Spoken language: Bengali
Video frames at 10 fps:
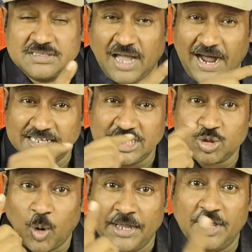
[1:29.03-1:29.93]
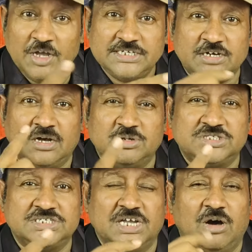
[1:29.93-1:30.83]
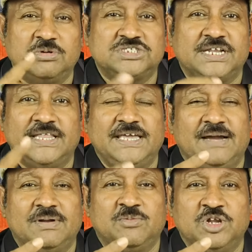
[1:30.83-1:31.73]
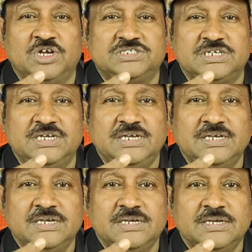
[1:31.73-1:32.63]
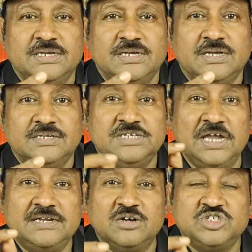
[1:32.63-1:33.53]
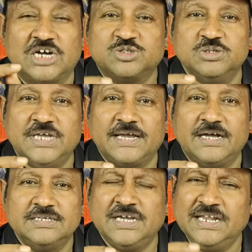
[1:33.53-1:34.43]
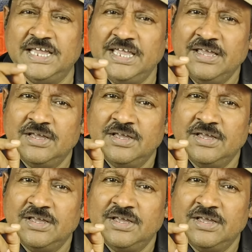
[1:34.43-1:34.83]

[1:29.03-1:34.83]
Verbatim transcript: তার যে তৈরি হয়েছে এখন অবস্থা সেই অবস্থাটা দেখে আমার মনে হয়েছে যে এটা হচ্ছে আসল জায়গা যেখানে